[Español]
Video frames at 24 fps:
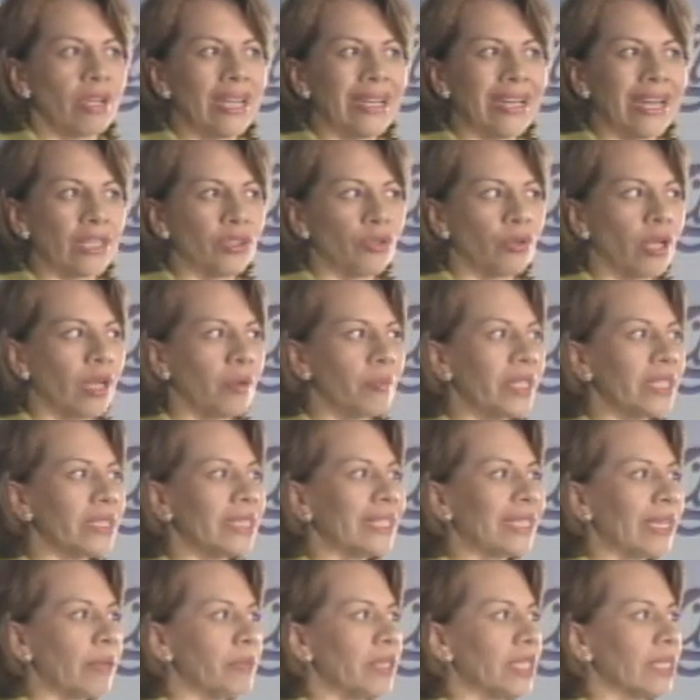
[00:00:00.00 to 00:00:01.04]

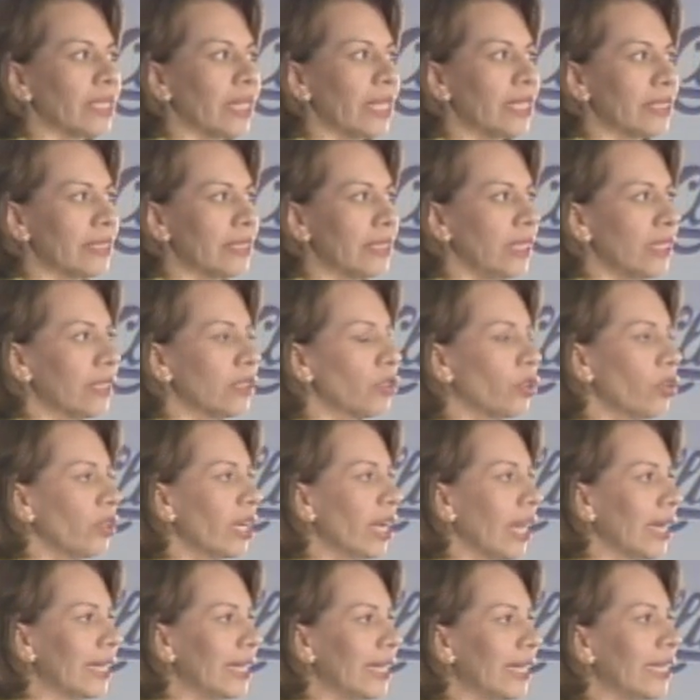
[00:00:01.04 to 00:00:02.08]
Naturalmente que mientras esté dentro de
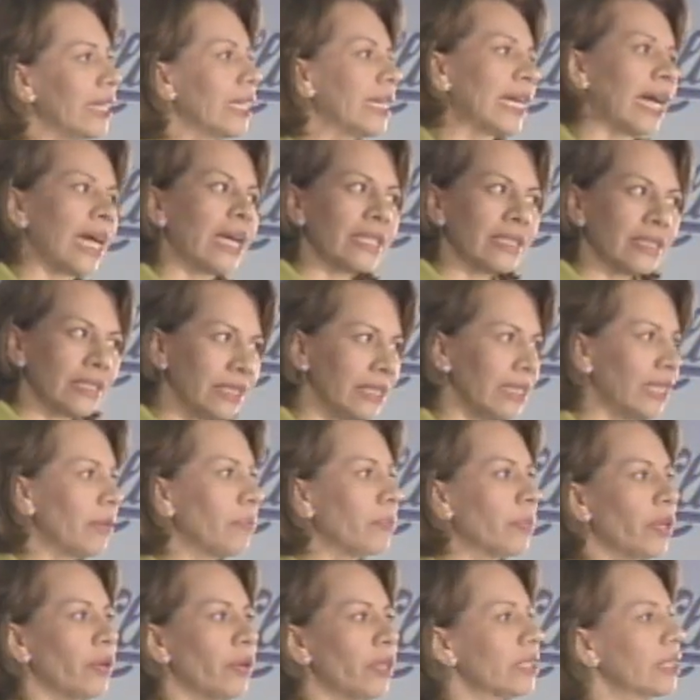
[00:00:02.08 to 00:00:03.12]
la clínica
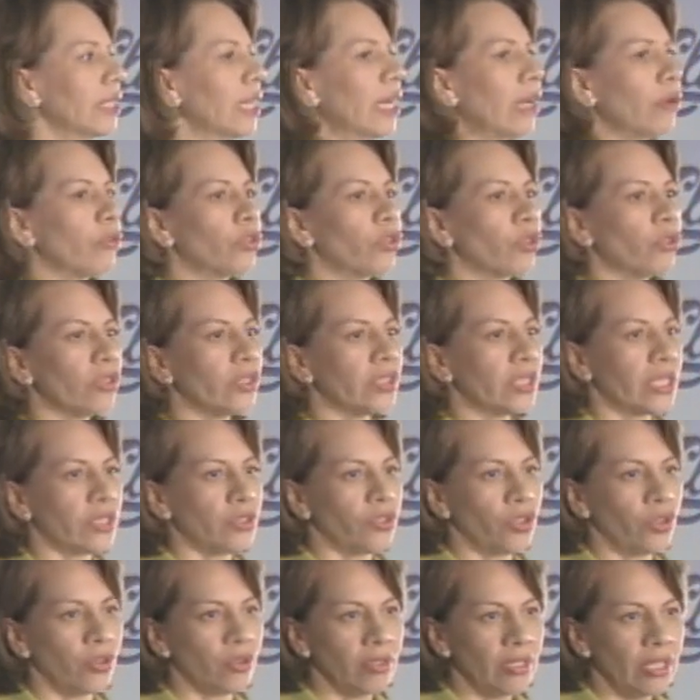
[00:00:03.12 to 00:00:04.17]
siempre va a estar la
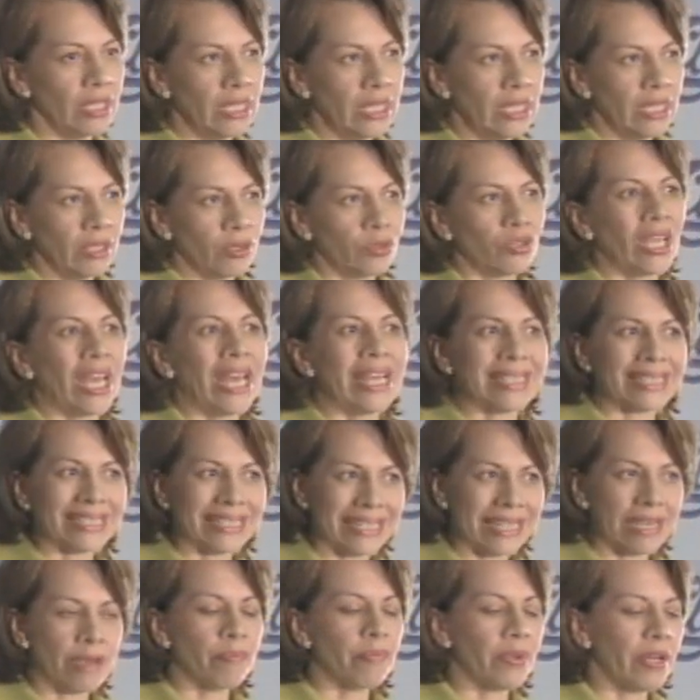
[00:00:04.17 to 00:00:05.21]
autorización, o sea,
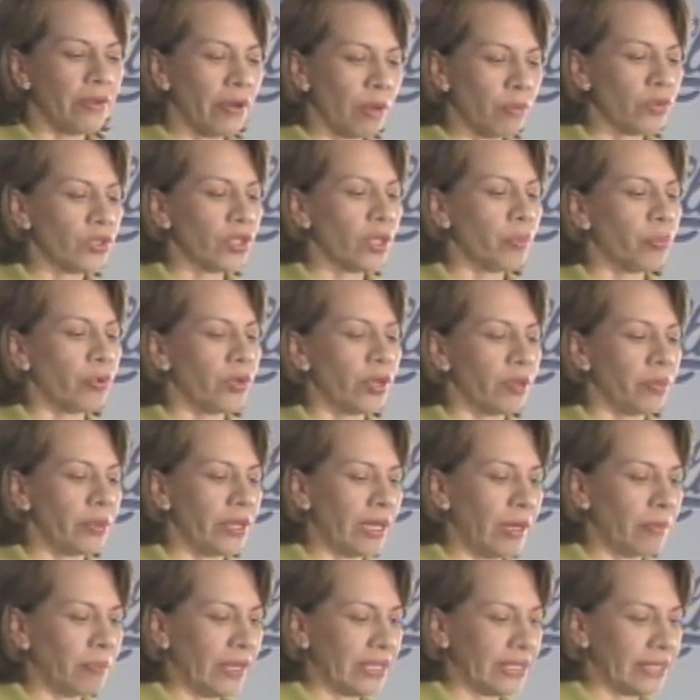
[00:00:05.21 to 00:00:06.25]
siempre vamos a poder
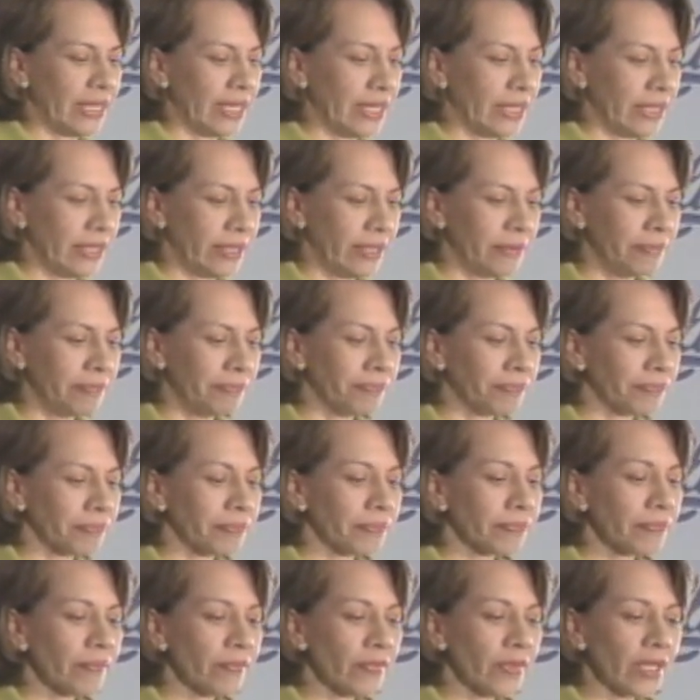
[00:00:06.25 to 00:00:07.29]
ver al paciente
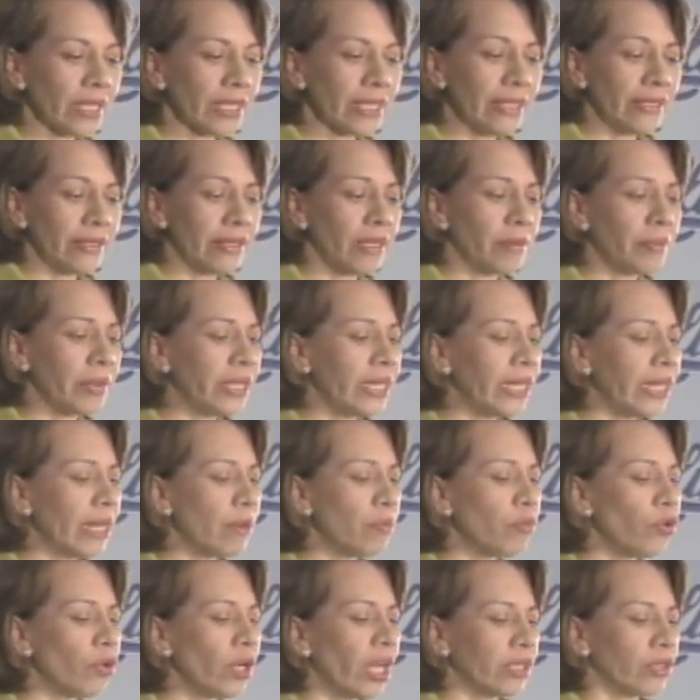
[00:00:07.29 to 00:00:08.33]
de manera
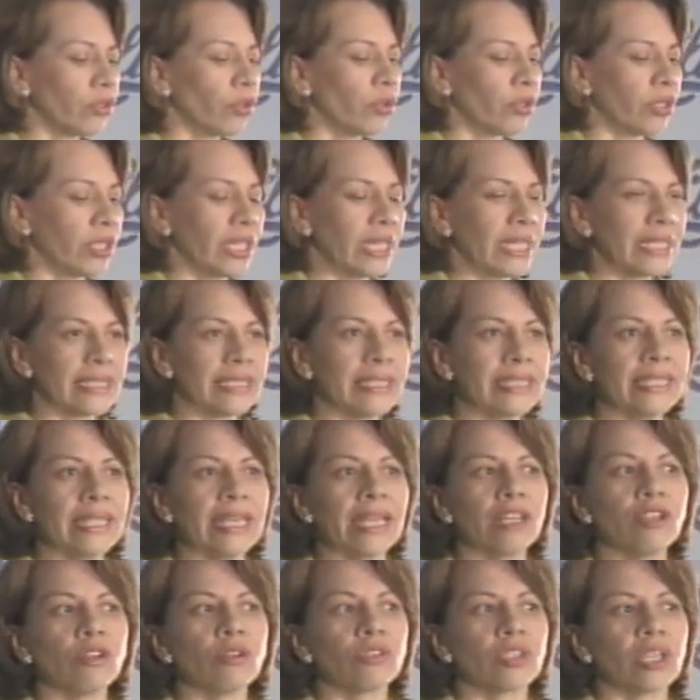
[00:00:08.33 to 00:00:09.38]
ambulatoria, si
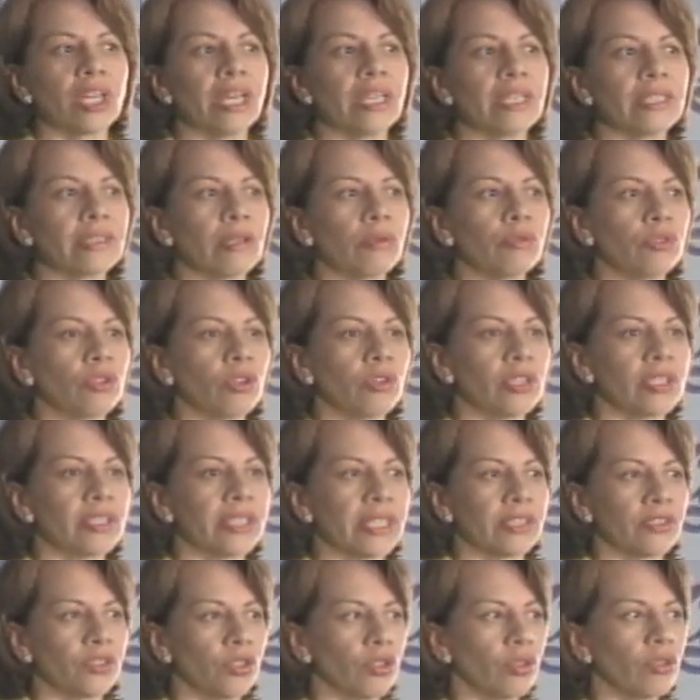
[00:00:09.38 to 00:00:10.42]
él no trae esa
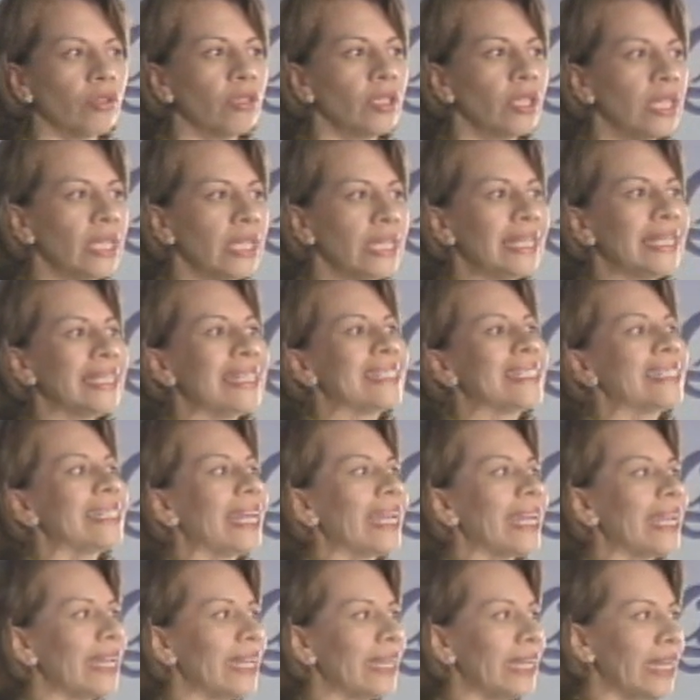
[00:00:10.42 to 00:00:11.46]
autorización,
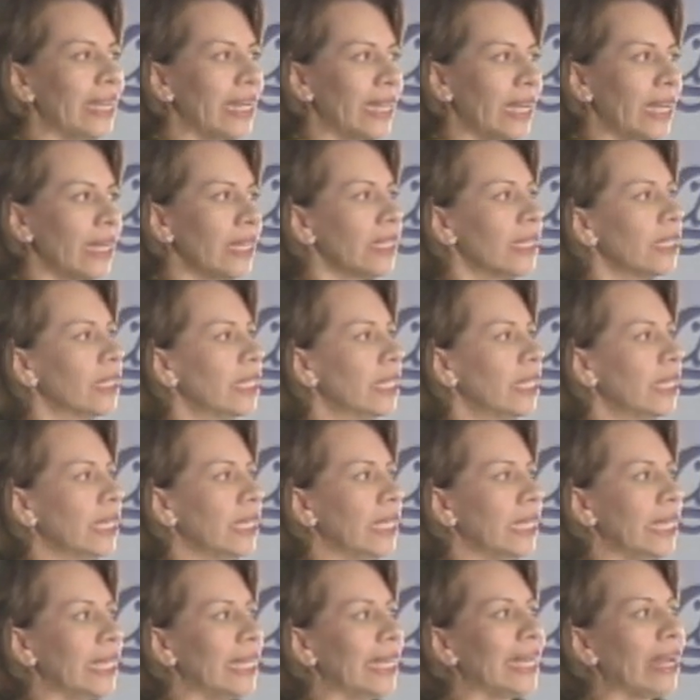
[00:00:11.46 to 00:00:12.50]
se genera,
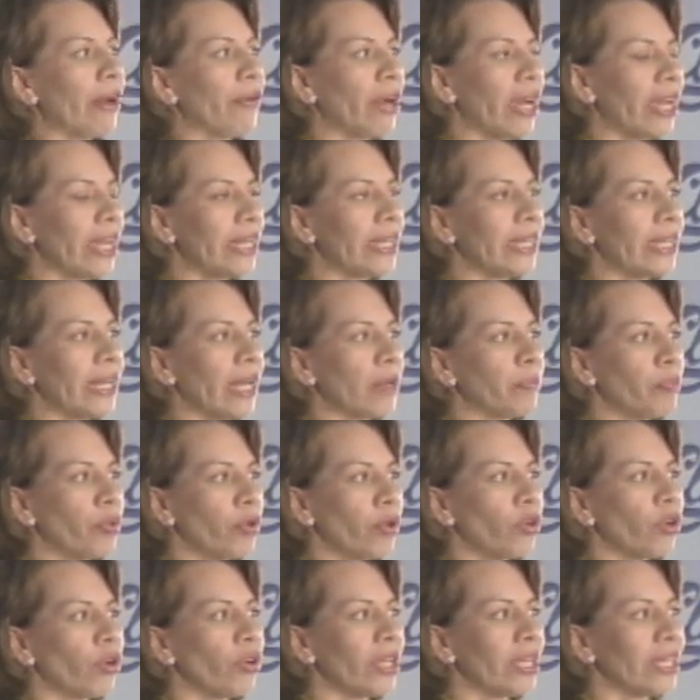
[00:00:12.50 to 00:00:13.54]
la va a generar
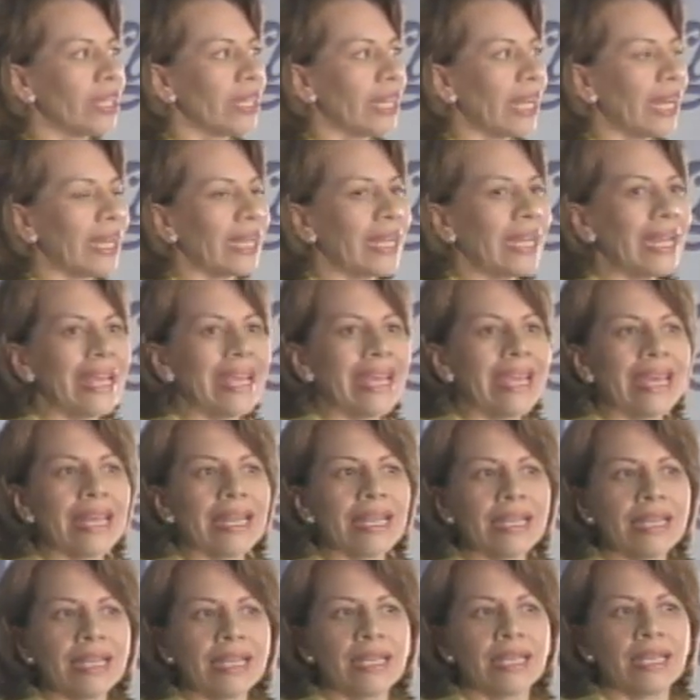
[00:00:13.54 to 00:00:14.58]
por lo general
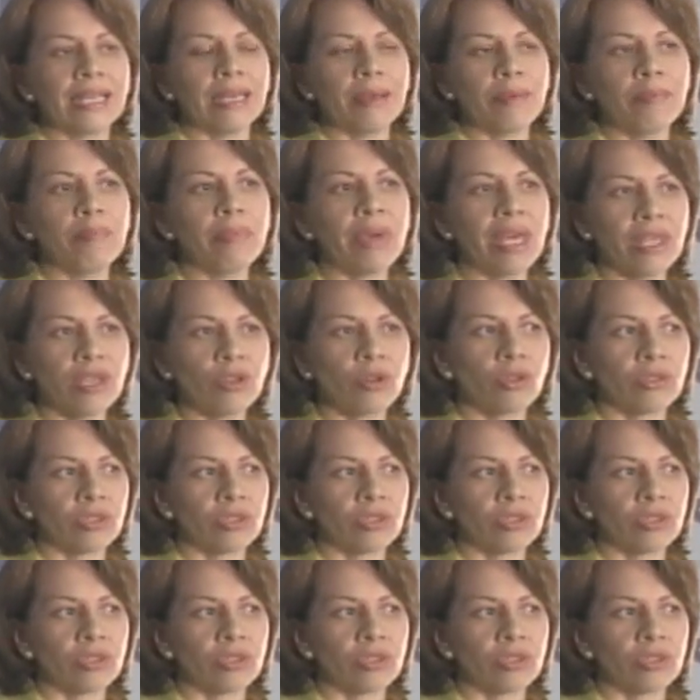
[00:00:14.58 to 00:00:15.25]
el médico